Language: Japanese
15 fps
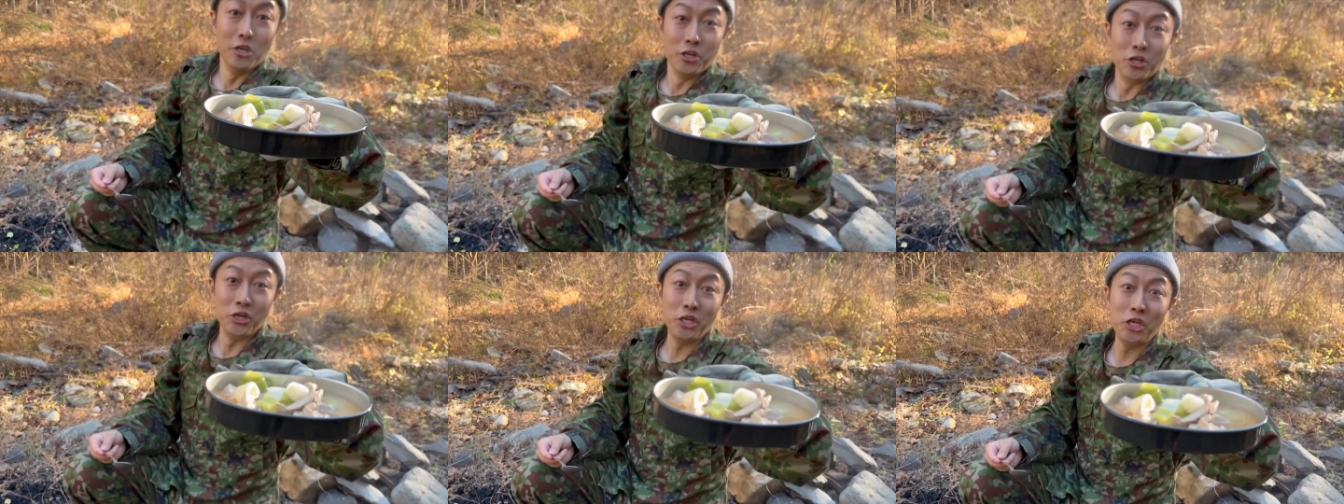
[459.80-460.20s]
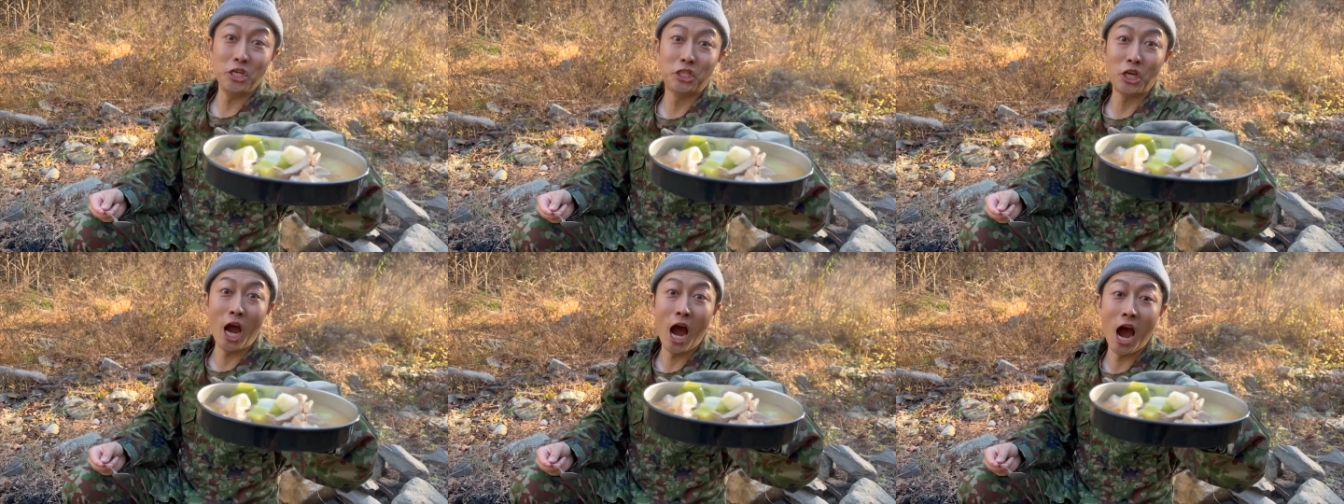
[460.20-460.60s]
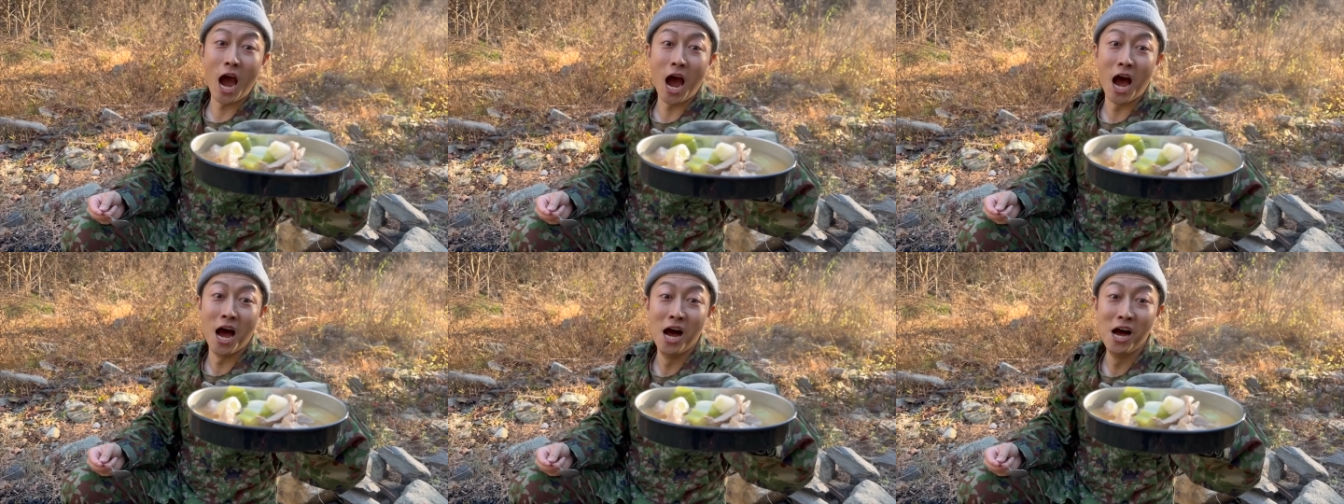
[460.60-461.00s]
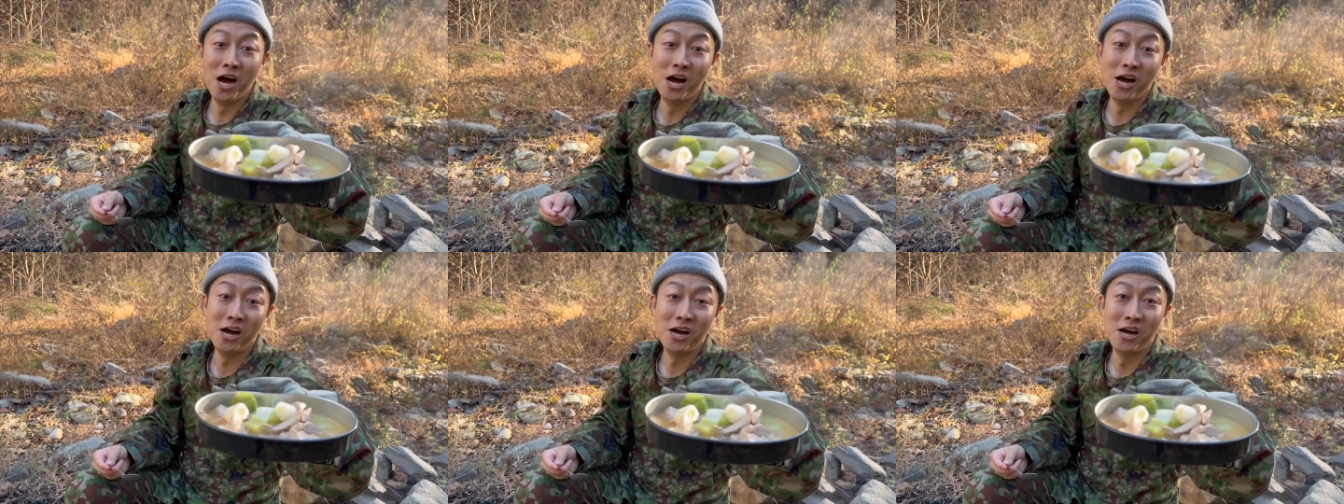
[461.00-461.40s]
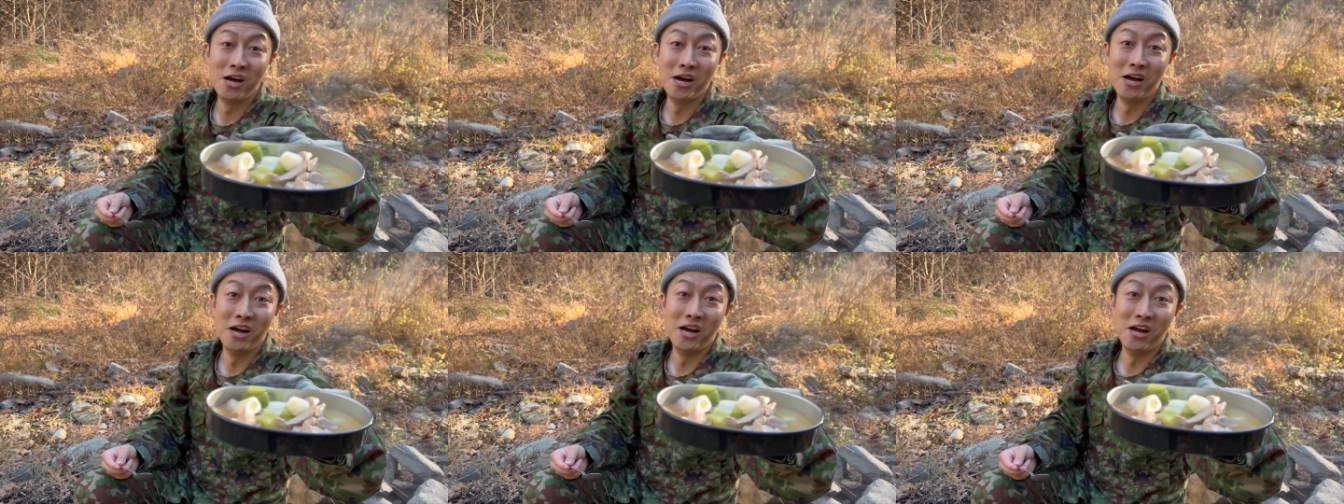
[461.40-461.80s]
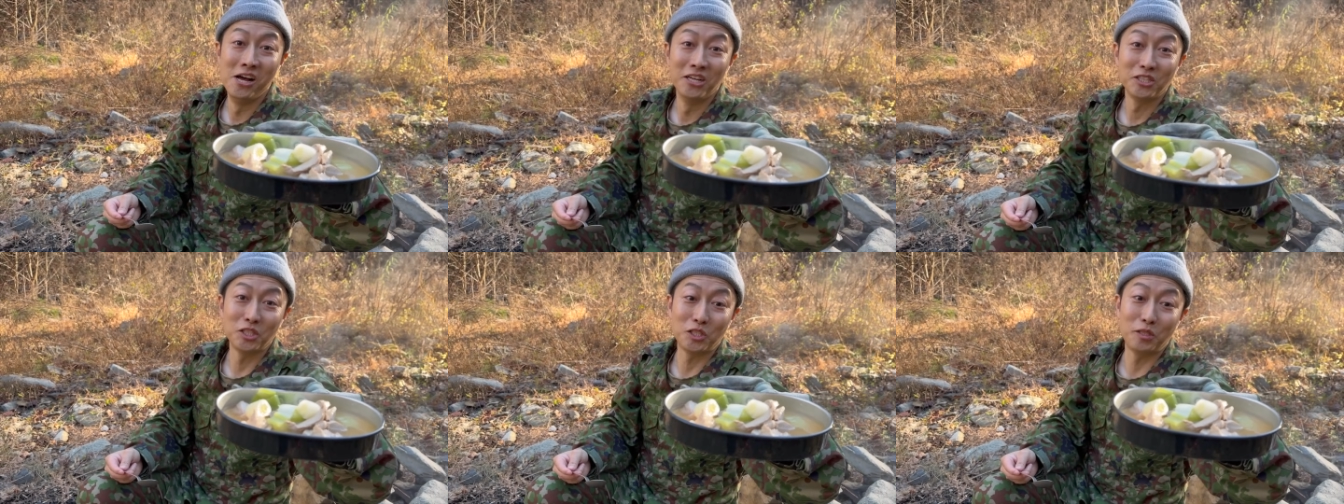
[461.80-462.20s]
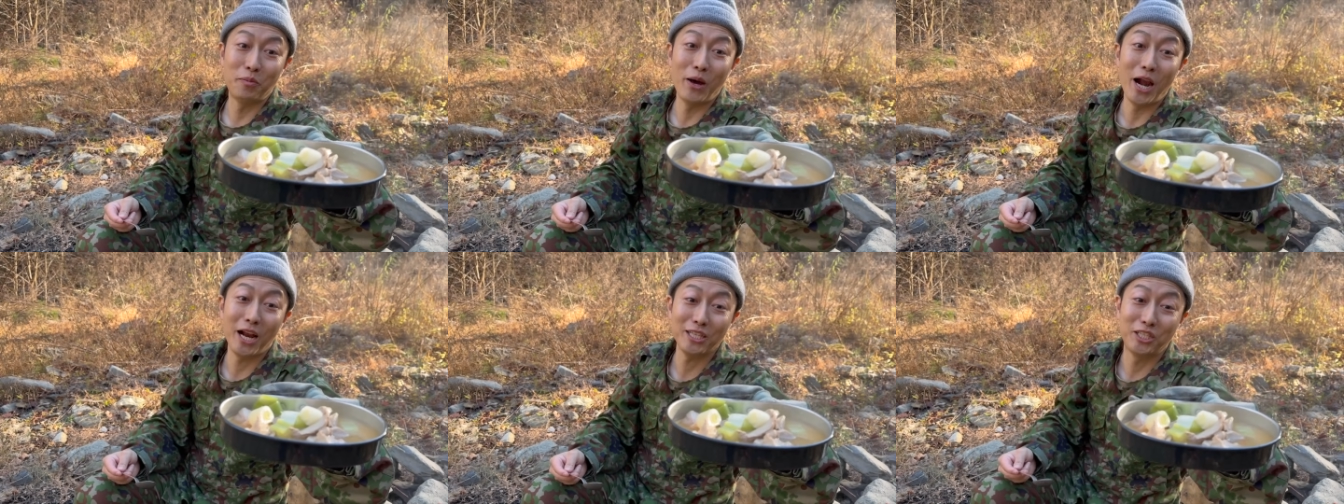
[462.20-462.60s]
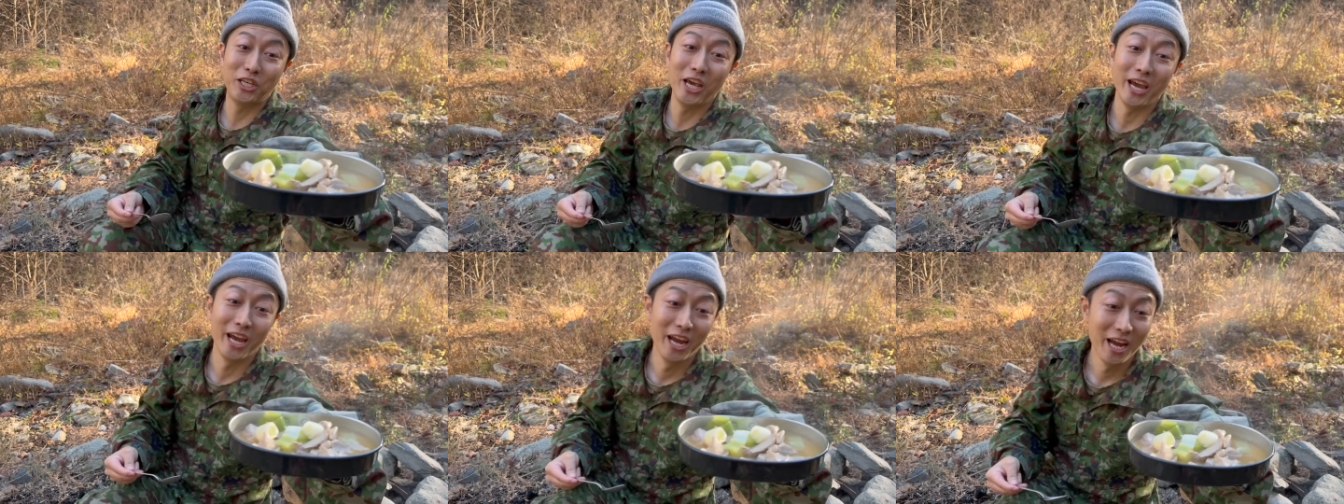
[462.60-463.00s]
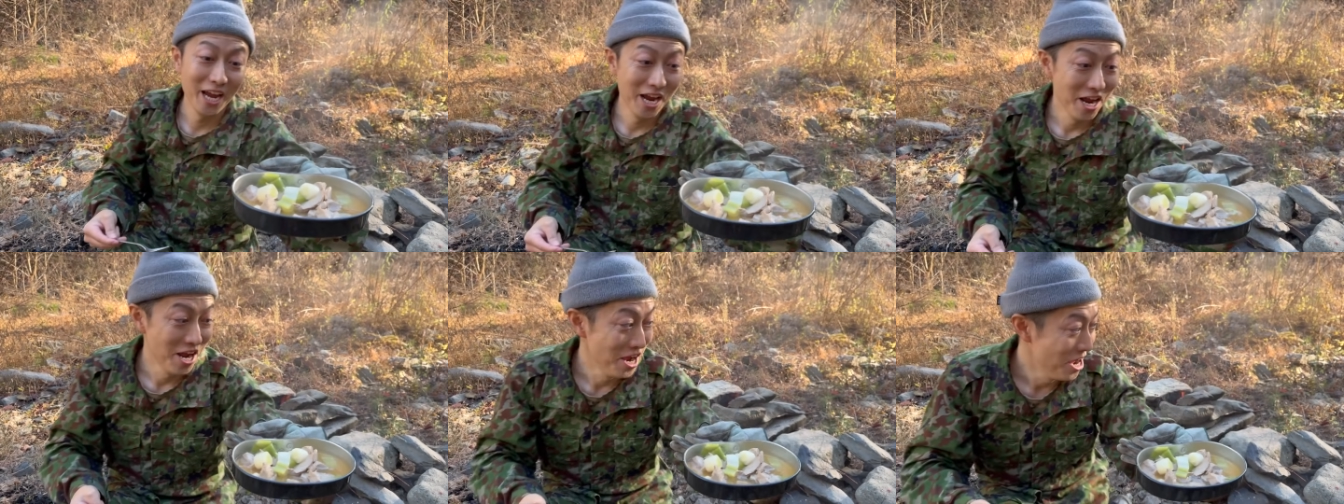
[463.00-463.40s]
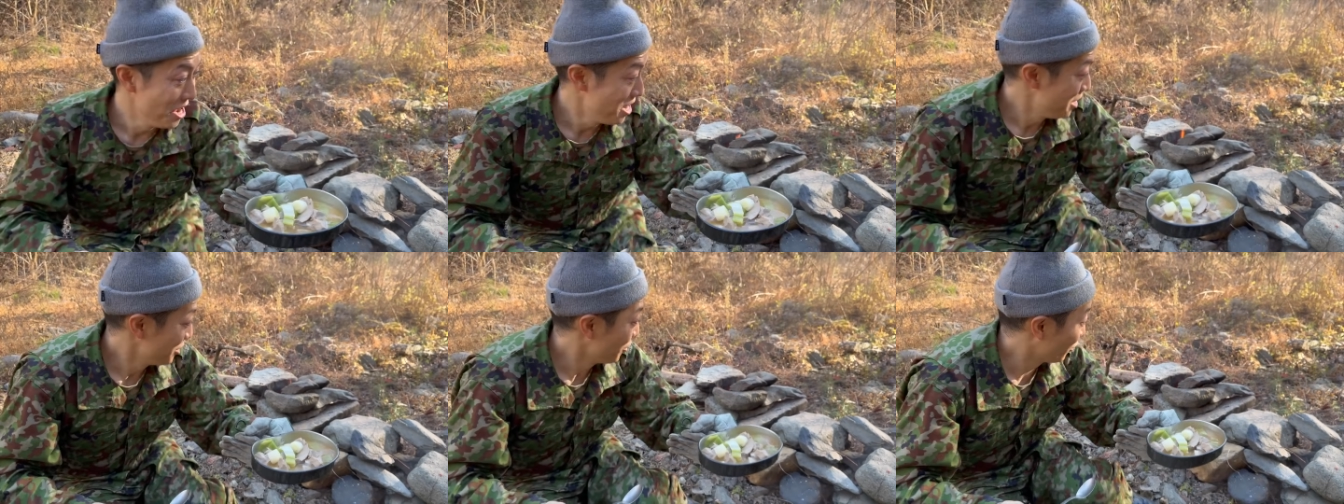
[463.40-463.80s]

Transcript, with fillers: いいじゃん、素晴らしい。